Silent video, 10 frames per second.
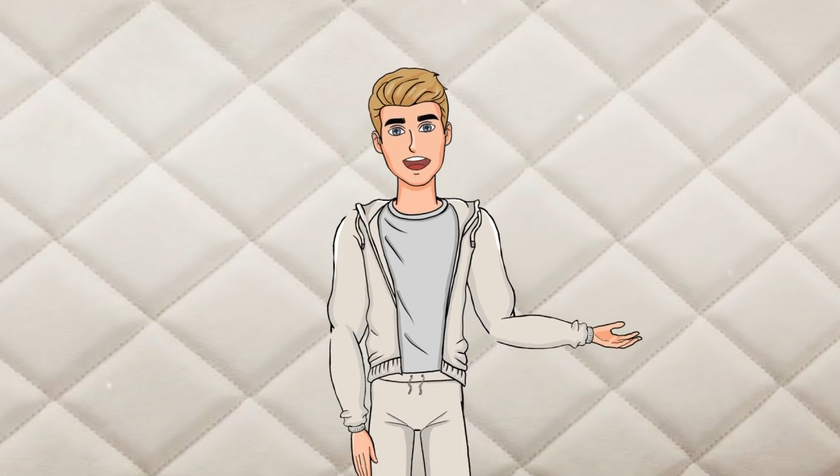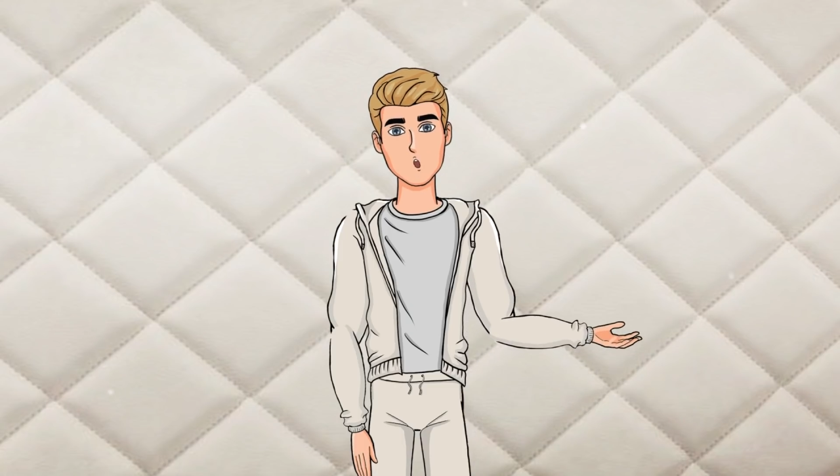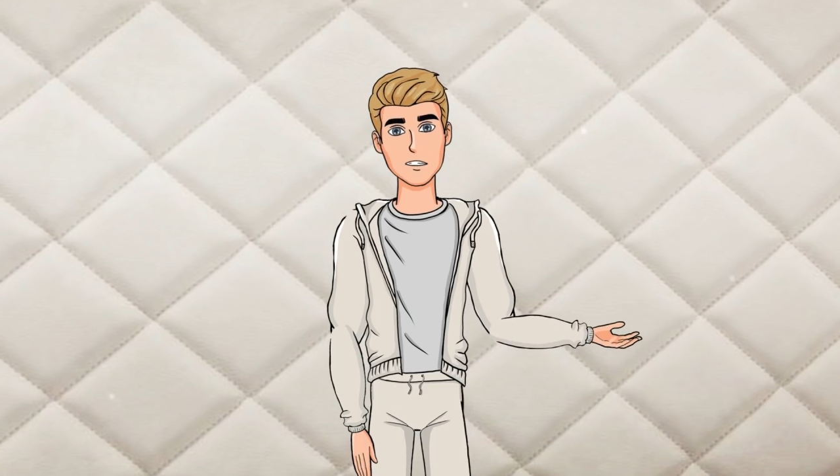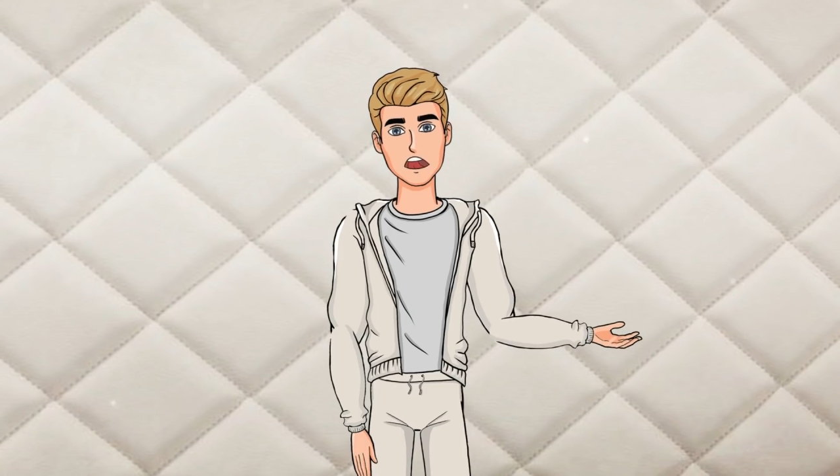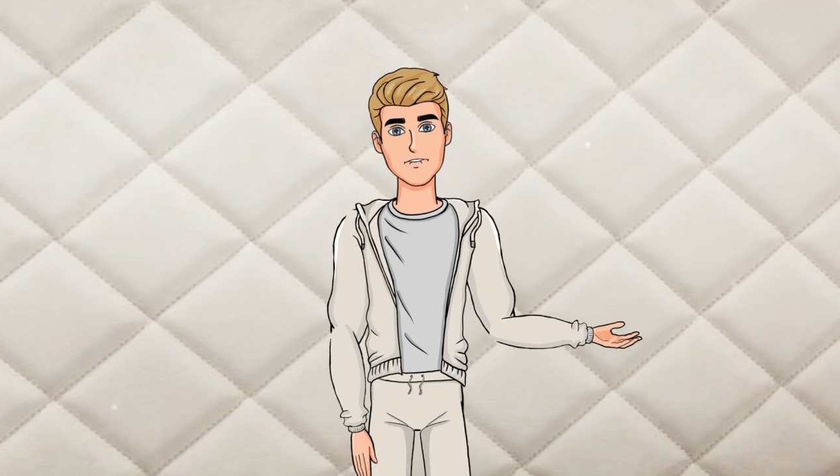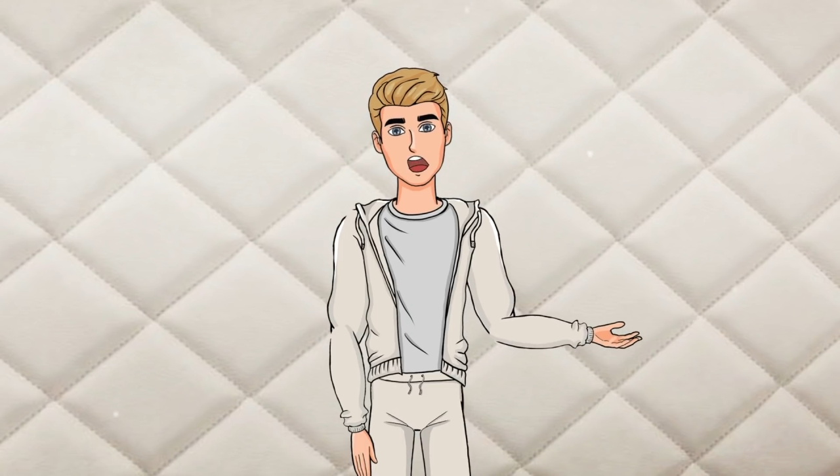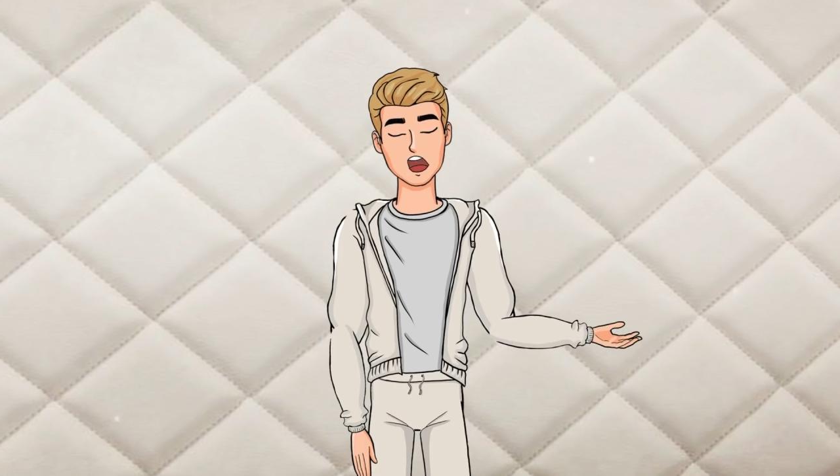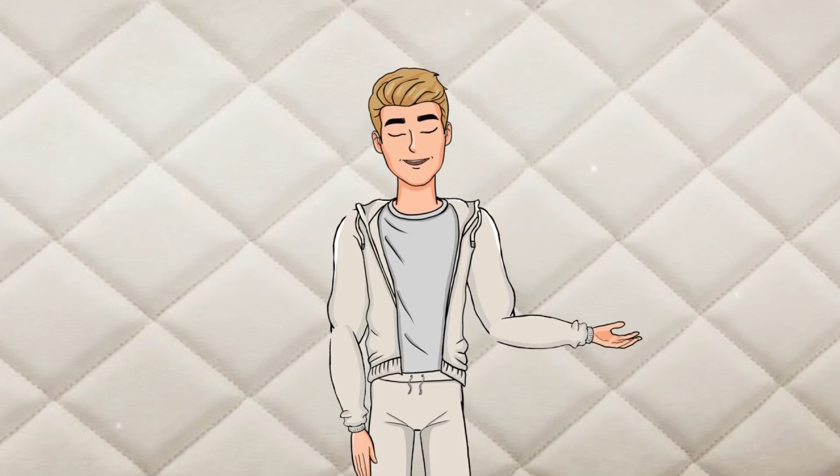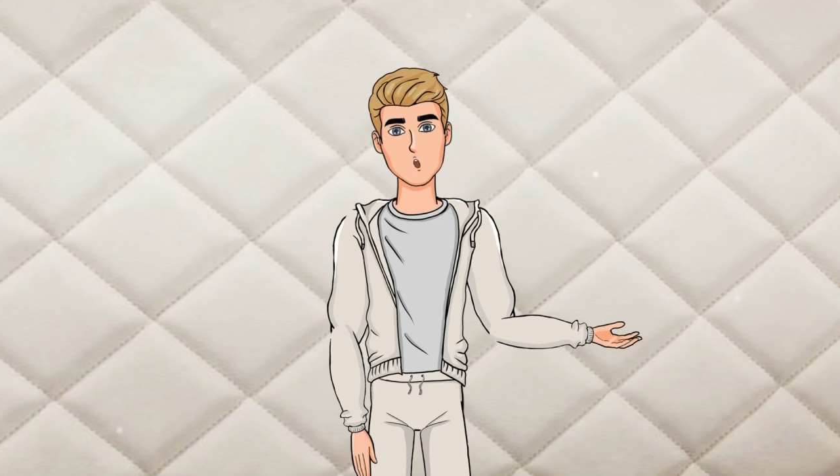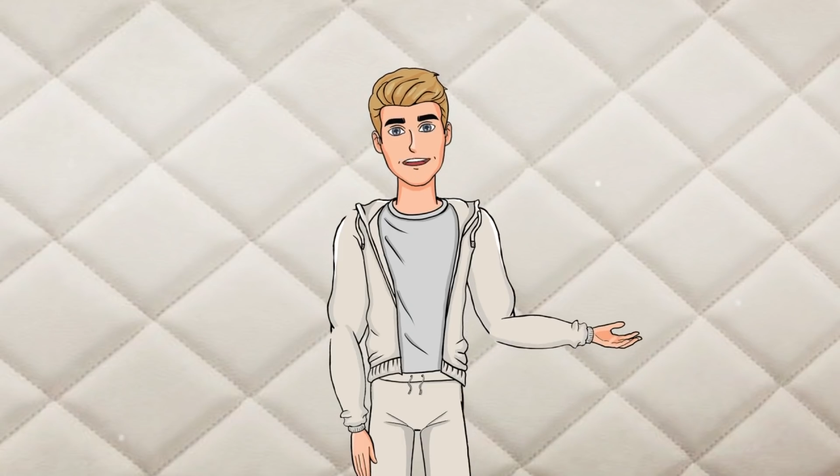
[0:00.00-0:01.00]
cosa.
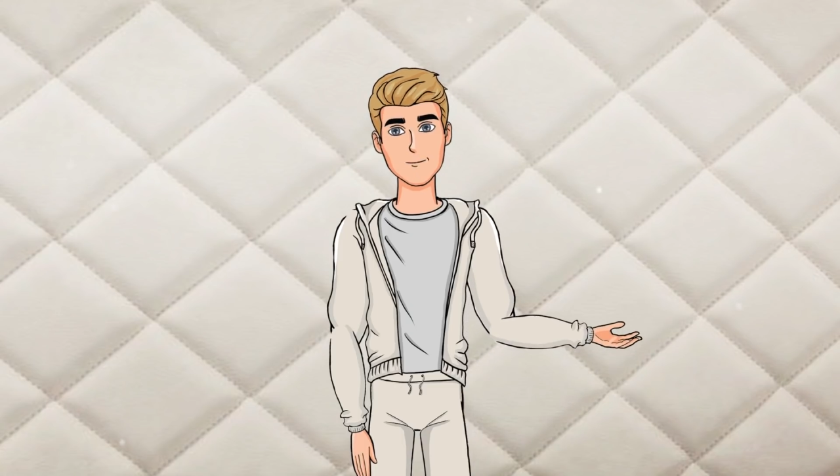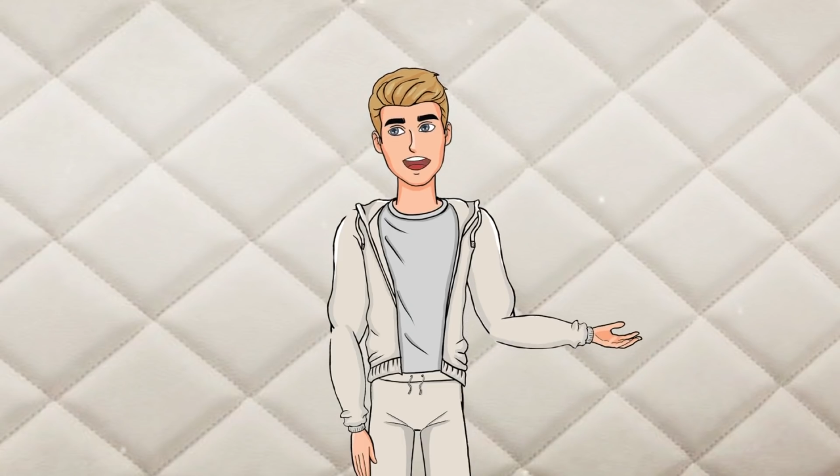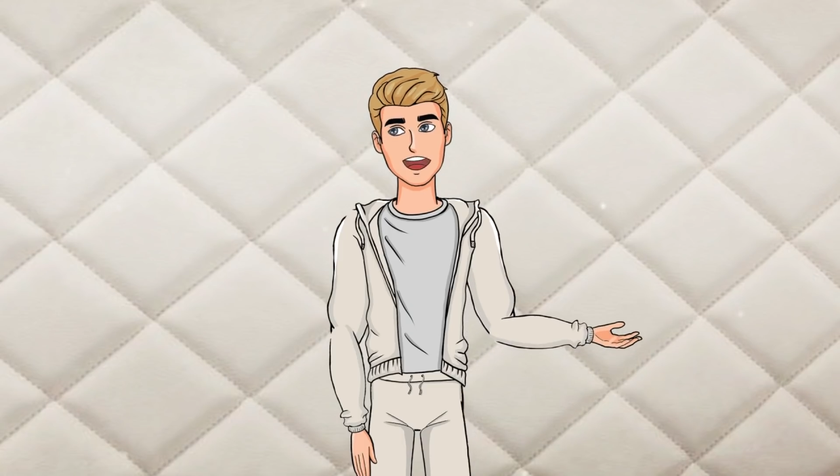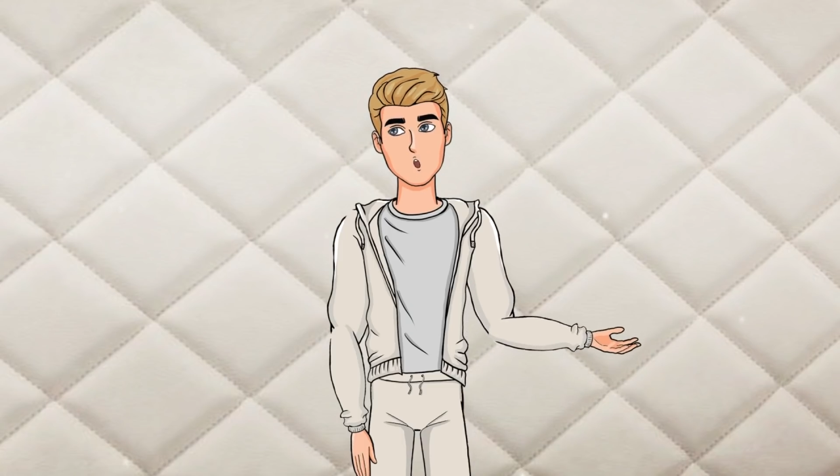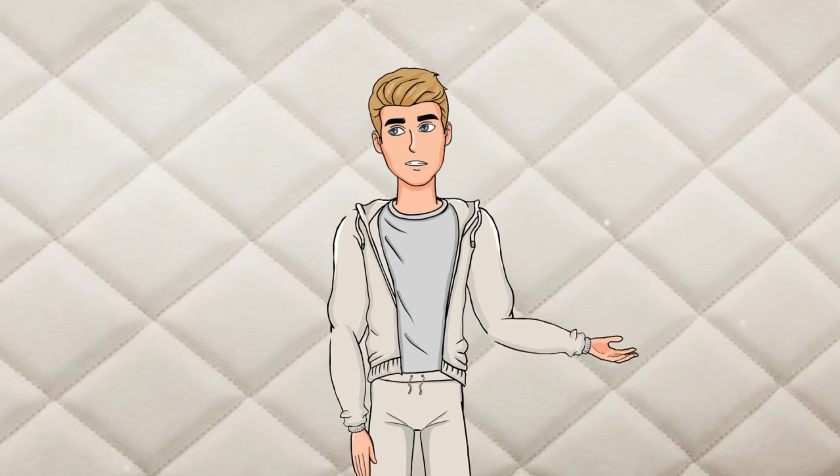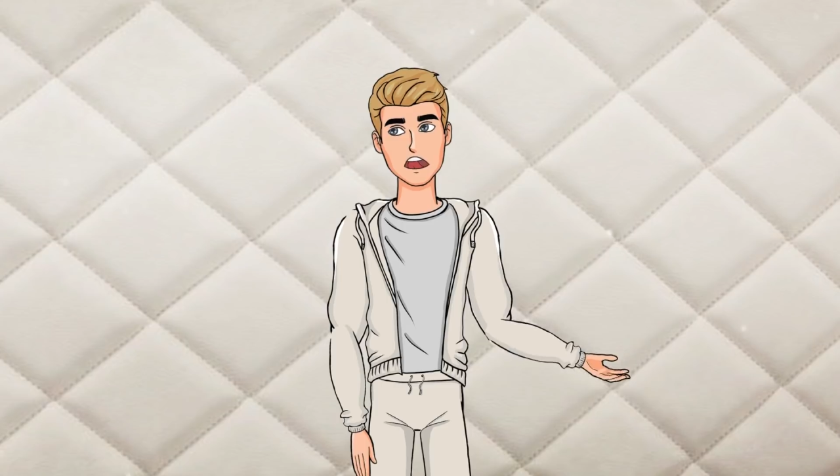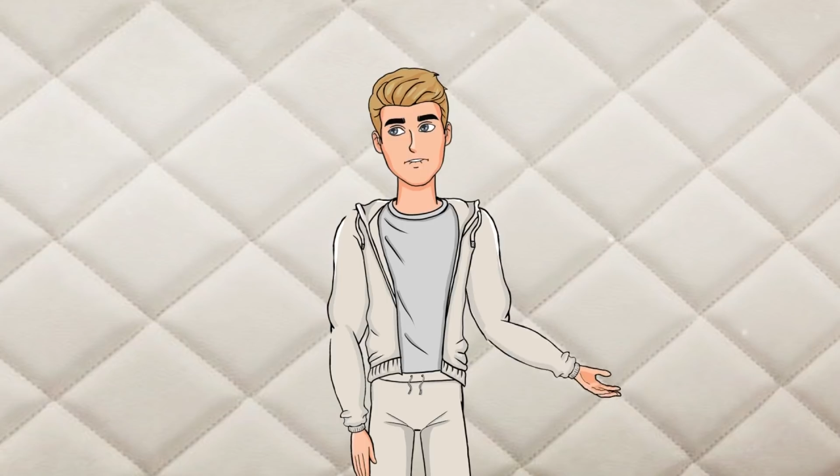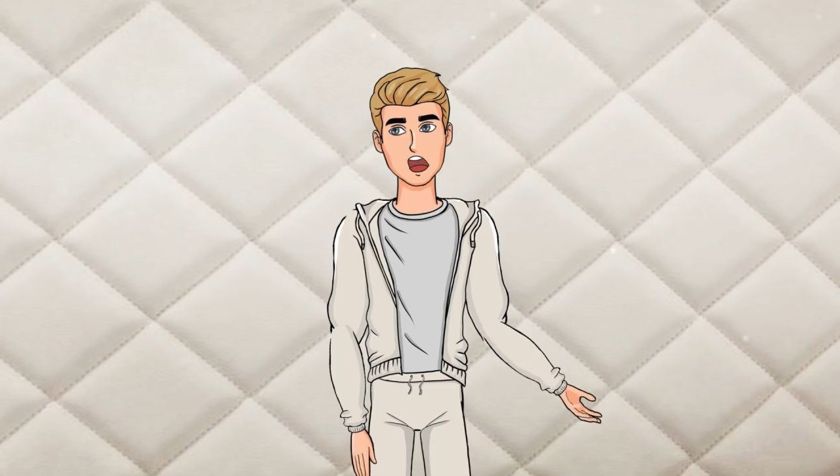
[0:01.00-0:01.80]
Un pomeriggio mi